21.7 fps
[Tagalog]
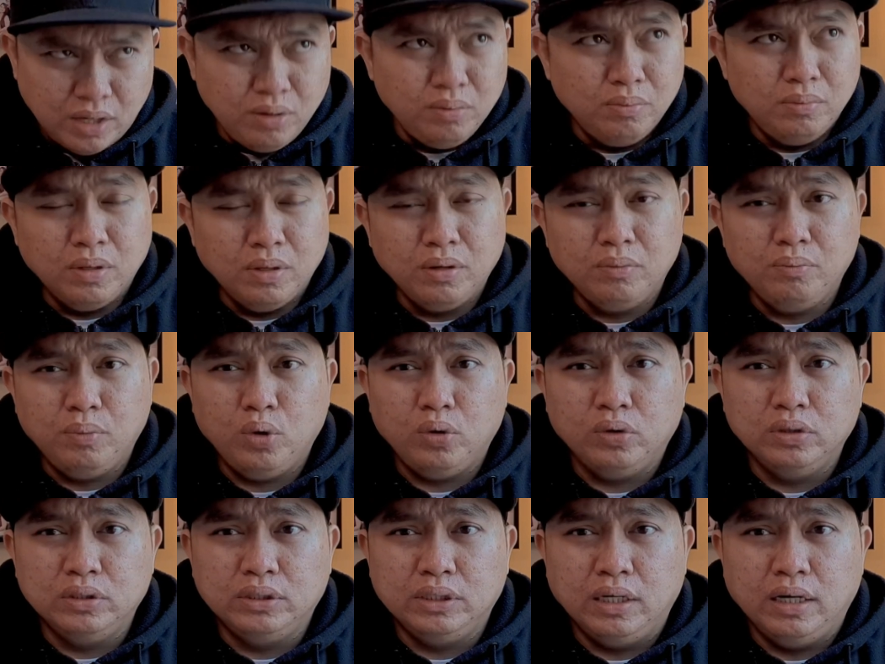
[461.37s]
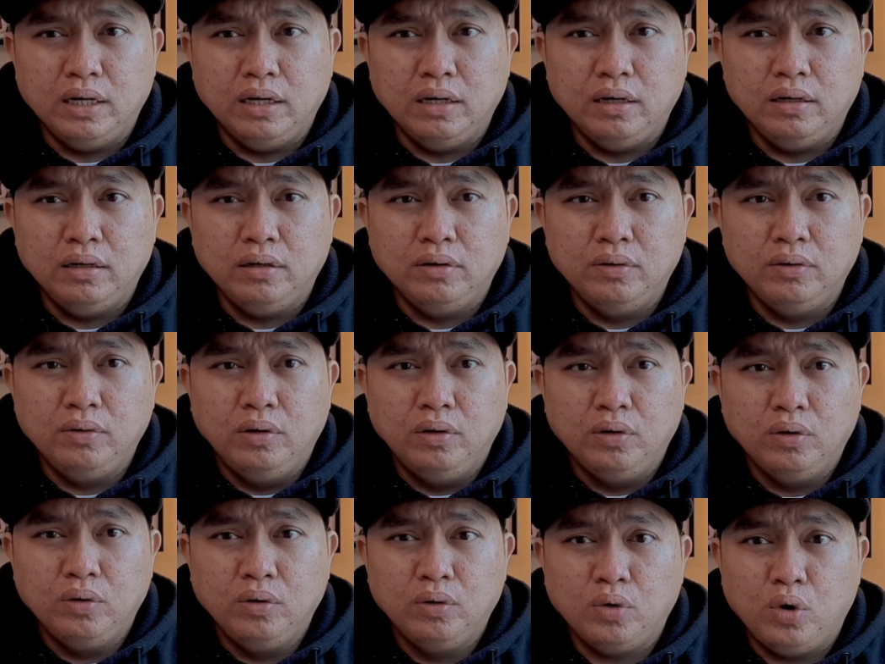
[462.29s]
tayong mag-focus sa
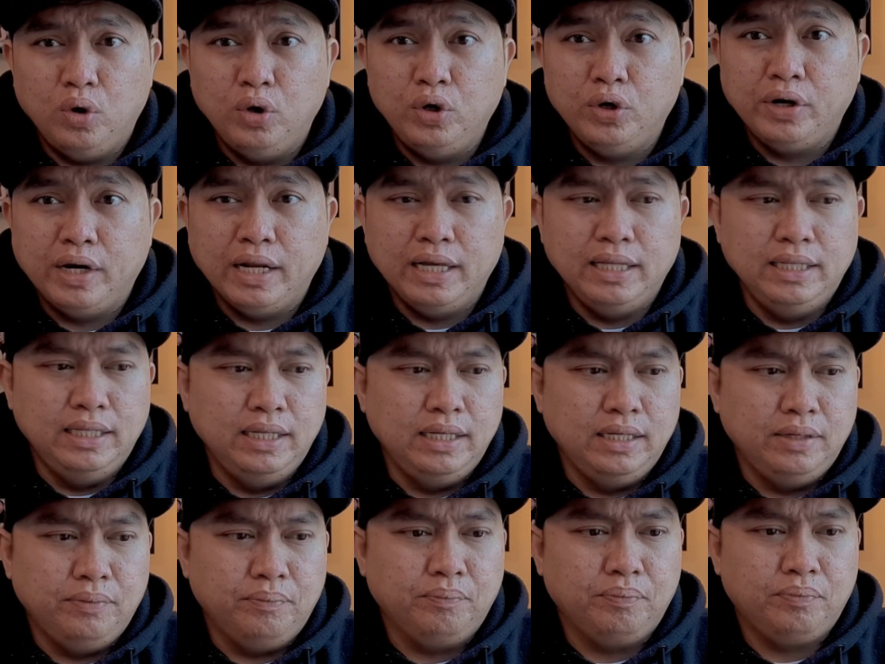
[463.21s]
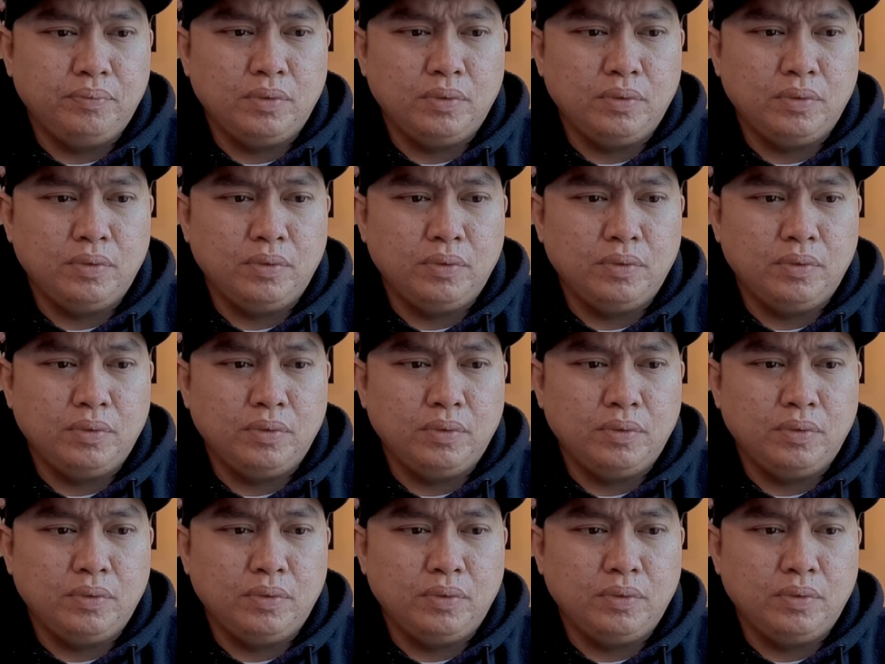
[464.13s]
color grading.